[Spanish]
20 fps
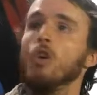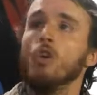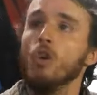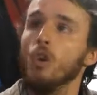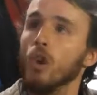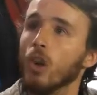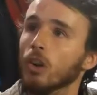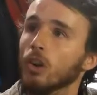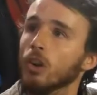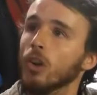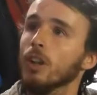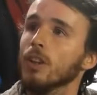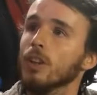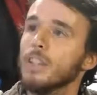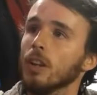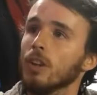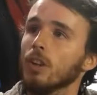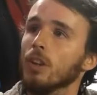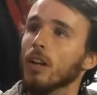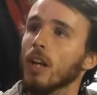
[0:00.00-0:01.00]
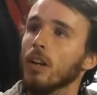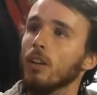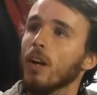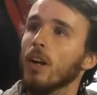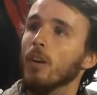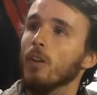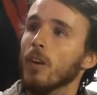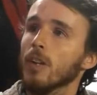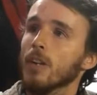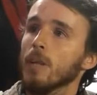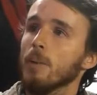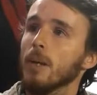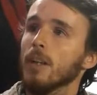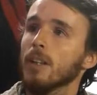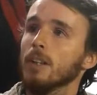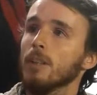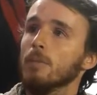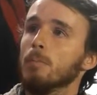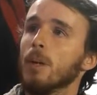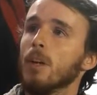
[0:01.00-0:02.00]
No estoy diciendo que Aldo Aigo haya
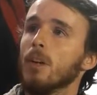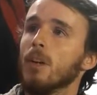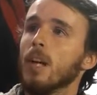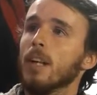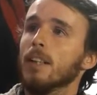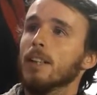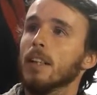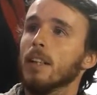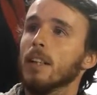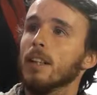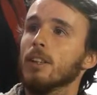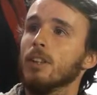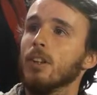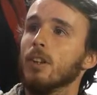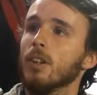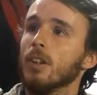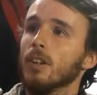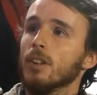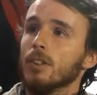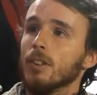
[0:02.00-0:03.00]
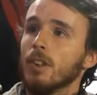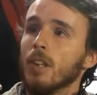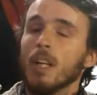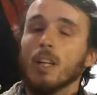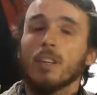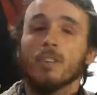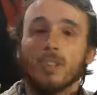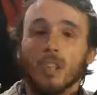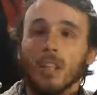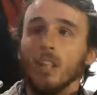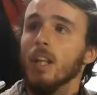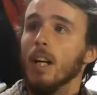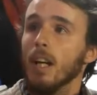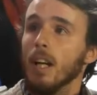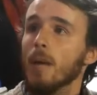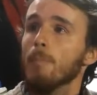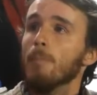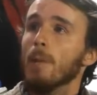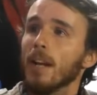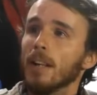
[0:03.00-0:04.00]
participado en las agresiones. Sí,
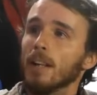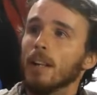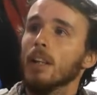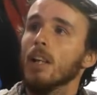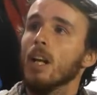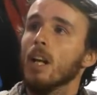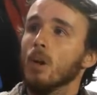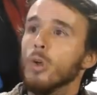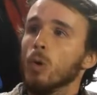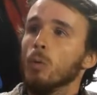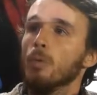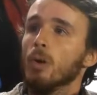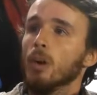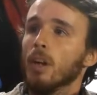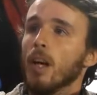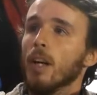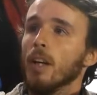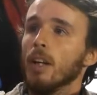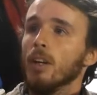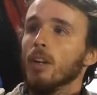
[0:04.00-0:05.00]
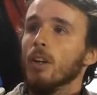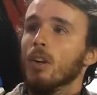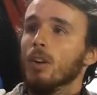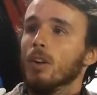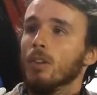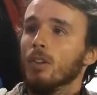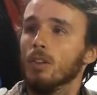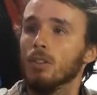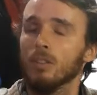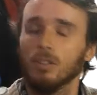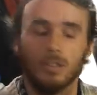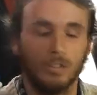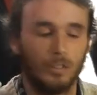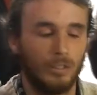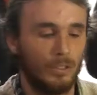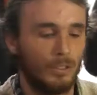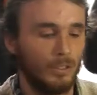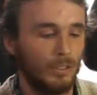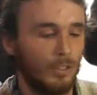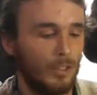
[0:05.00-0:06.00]
era parte del grupo que agredió. Juan
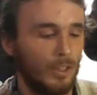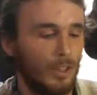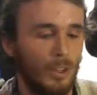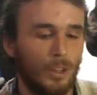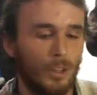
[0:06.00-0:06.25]
Marcos, al